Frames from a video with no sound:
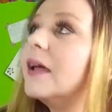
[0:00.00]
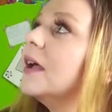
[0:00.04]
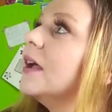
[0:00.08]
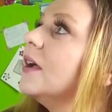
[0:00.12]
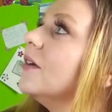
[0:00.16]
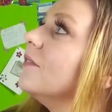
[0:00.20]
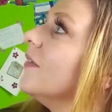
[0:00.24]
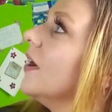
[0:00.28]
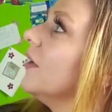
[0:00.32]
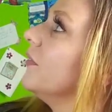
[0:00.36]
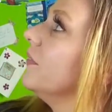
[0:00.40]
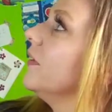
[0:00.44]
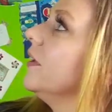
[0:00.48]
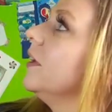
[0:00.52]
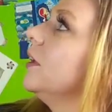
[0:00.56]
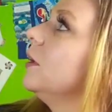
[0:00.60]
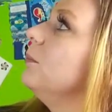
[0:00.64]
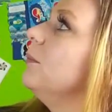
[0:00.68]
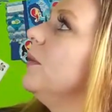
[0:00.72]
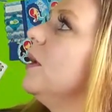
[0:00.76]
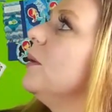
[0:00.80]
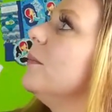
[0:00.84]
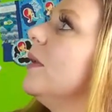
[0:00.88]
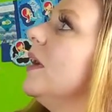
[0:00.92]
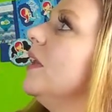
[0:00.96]
Was ich
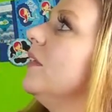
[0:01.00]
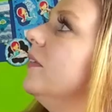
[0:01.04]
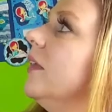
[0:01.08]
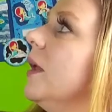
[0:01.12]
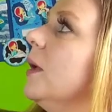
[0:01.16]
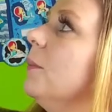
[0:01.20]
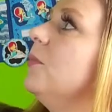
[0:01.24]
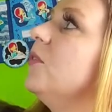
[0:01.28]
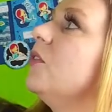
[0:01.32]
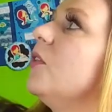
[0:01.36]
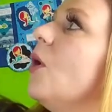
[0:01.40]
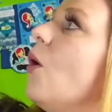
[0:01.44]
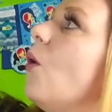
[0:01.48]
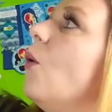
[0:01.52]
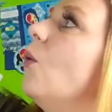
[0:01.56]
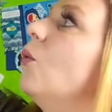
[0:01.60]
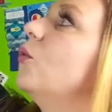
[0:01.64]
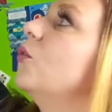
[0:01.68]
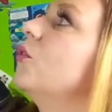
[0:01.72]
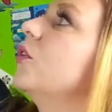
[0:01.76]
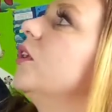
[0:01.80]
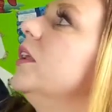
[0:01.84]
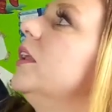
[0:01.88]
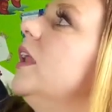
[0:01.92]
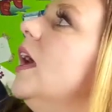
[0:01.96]
mir mal selbst
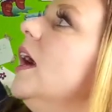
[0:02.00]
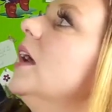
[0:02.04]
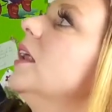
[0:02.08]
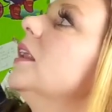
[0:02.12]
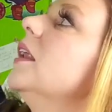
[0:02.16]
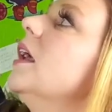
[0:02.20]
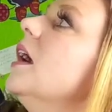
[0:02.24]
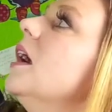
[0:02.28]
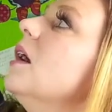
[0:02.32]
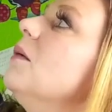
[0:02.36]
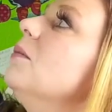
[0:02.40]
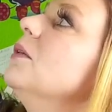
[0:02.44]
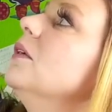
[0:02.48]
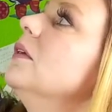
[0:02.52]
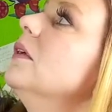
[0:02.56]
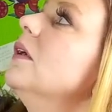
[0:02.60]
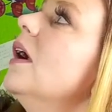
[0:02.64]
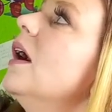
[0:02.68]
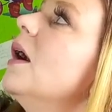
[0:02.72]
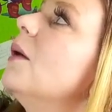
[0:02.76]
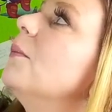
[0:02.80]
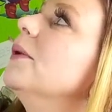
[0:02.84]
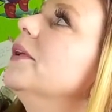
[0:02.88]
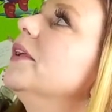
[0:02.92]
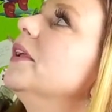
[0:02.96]
ausgedacht habe,
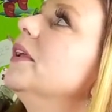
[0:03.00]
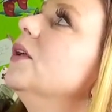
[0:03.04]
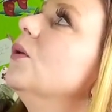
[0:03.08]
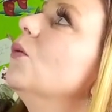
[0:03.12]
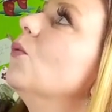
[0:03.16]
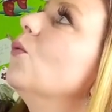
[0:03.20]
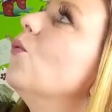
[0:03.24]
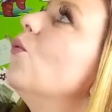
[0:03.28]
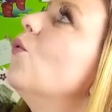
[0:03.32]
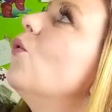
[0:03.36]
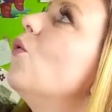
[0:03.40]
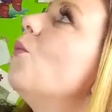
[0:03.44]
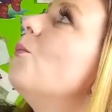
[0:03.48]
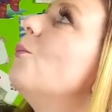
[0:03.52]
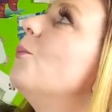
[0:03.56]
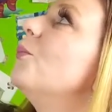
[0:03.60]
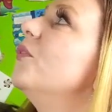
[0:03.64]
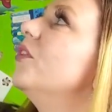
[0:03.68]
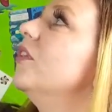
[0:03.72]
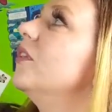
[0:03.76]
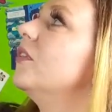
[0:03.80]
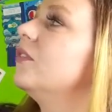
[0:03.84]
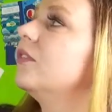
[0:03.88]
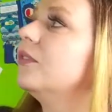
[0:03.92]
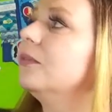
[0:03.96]
habe ich hier oben
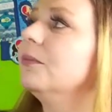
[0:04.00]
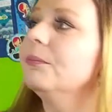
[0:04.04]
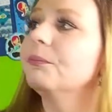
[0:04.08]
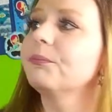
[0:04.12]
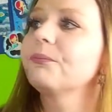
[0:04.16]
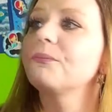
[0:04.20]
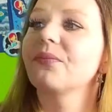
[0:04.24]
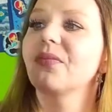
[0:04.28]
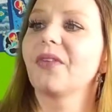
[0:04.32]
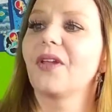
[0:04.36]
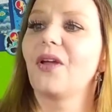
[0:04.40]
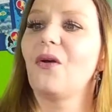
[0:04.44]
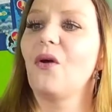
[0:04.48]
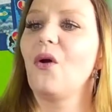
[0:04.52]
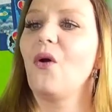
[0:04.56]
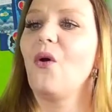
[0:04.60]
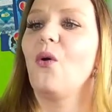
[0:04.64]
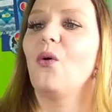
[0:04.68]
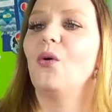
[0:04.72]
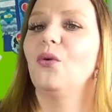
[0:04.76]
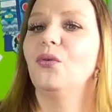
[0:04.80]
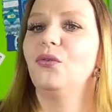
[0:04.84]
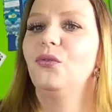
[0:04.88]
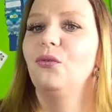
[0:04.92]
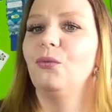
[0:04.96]
sitzen.
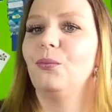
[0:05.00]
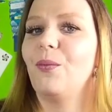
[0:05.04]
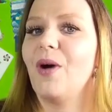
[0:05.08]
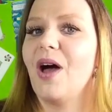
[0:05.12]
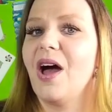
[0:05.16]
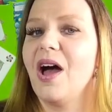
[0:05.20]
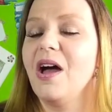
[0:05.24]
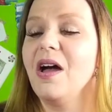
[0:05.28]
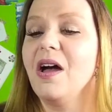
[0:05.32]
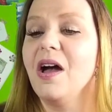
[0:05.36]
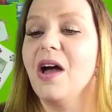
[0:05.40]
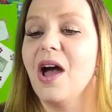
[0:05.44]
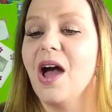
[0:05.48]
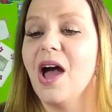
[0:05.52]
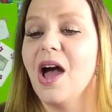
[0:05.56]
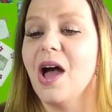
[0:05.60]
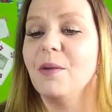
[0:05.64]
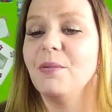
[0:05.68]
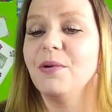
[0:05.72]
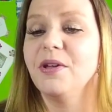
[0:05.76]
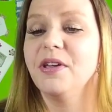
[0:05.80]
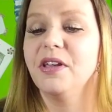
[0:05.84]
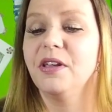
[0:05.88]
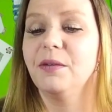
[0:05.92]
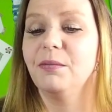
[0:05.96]
Und zwar
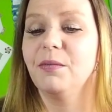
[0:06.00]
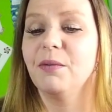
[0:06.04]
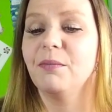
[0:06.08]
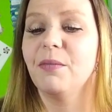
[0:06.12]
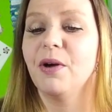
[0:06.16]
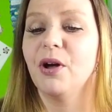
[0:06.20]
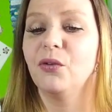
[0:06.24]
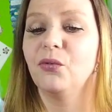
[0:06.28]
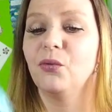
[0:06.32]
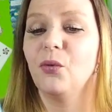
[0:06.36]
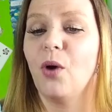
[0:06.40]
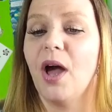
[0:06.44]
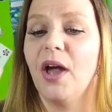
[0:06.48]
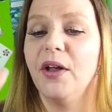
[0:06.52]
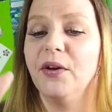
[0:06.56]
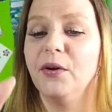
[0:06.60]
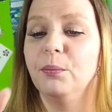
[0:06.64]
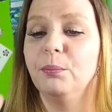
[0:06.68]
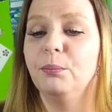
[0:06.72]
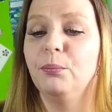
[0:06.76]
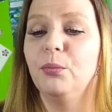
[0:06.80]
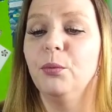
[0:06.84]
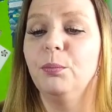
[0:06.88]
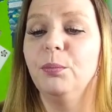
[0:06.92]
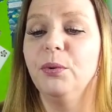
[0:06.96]
habe ich mir mal so eine
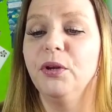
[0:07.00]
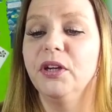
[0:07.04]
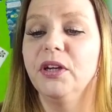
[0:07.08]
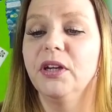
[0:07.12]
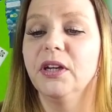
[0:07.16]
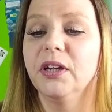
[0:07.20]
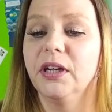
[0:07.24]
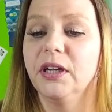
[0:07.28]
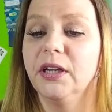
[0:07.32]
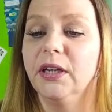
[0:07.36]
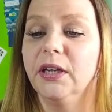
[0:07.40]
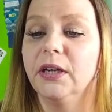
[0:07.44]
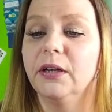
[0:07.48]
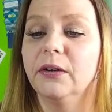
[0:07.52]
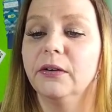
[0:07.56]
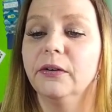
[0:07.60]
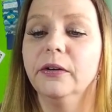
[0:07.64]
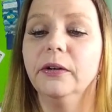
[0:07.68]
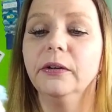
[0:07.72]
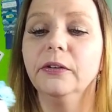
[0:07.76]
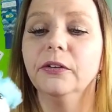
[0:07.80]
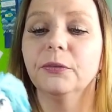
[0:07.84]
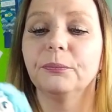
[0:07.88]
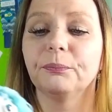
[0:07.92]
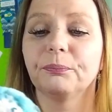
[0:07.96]
Püppi
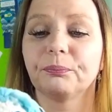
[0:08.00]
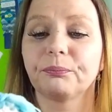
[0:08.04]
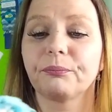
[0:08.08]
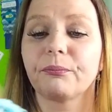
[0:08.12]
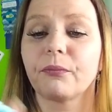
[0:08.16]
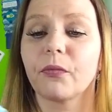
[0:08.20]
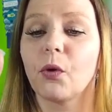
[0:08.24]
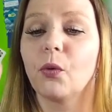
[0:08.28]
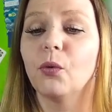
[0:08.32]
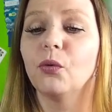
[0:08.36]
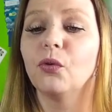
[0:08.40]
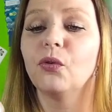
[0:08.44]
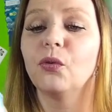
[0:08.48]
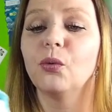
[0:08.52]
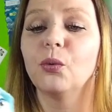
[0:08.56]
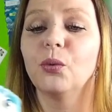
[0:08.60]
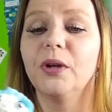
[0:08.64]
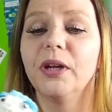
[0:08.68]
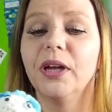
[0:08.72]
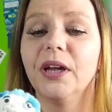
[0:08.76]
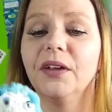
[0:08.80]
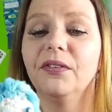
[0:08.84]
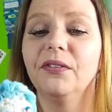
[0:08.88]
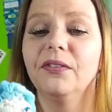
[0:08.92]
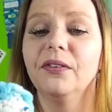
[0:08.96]
gehäkelt. Und zu
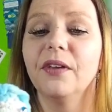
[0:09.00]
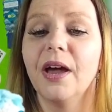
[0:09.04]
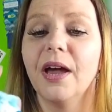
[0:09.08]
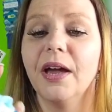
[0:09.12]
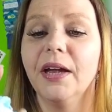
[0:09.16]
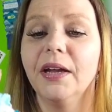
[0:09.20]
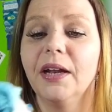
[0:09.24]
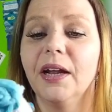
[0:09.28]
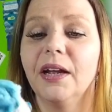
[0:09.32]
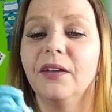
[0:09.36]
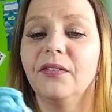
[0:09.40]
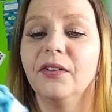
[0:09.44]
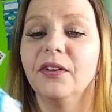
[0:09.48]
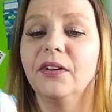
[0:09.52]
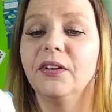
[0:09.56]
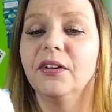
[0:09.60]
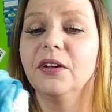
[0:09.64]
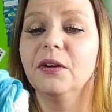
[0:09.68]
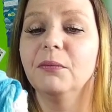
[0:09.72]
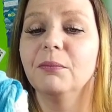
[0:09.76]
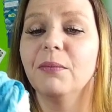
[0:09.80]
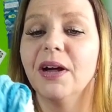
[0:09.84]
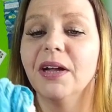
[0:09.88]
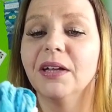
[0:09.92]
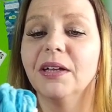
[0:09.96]
der Zeit, als ich die
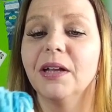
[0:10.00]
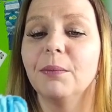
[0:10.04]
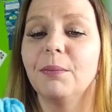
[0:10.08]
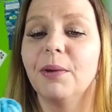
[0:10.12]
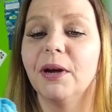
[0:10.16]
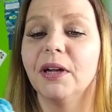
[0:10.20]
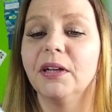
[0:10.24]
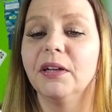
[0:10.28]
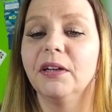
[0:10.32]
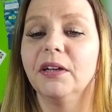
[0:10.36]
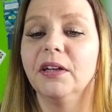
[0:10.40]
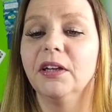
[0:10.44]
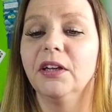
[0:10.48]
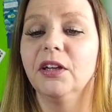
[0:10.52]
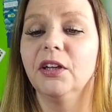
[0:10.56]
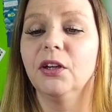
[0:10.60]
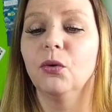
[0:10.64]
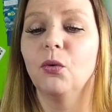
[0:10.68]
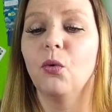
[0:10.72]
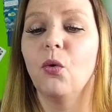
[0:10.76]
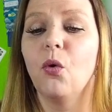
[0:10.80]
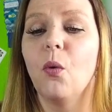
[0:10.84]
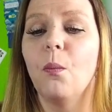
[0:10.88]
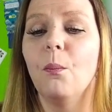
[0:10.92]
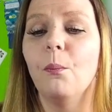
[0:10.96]
gemacht habe, hatte ich
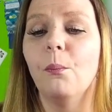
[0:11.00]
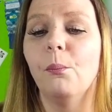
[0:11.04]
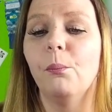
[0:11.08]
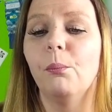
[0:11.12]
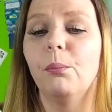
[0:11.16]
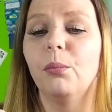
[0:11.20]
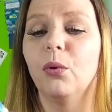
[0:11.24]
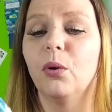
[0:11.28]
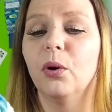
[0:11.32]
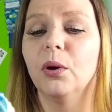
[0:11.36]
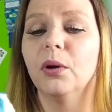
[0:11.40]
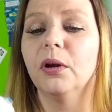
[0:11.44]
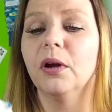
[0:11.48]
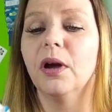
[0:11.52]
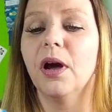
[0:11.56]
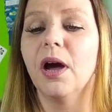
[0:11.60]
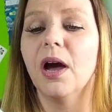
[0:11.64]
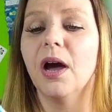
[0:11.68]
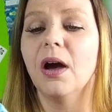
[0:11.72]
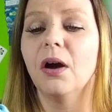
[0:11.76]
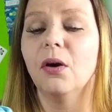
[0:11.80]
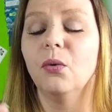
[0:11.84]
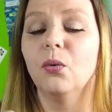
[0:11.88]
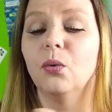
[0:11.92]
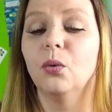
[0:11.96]
hier oben blonde
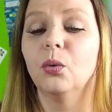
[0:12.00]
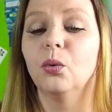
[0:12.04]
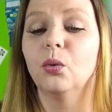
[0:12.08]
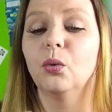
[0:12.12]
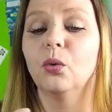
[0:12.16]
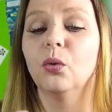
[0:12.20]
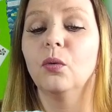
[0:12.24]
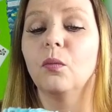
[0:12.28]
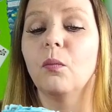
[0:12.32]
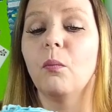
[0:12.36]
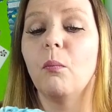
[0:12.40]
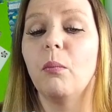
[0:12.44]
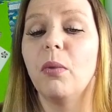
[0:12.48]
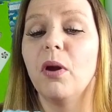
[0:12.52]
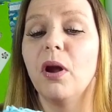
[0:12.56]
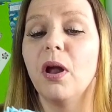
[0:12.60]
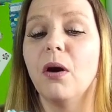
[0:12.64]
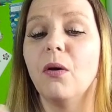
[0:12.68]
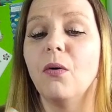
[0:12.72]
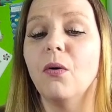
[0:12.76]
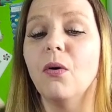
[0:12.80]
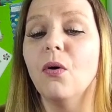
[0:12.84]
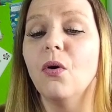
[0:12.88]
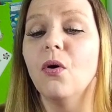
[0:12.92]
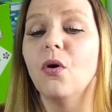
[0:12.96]
Haare und unten
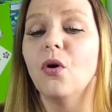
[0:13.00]
blau.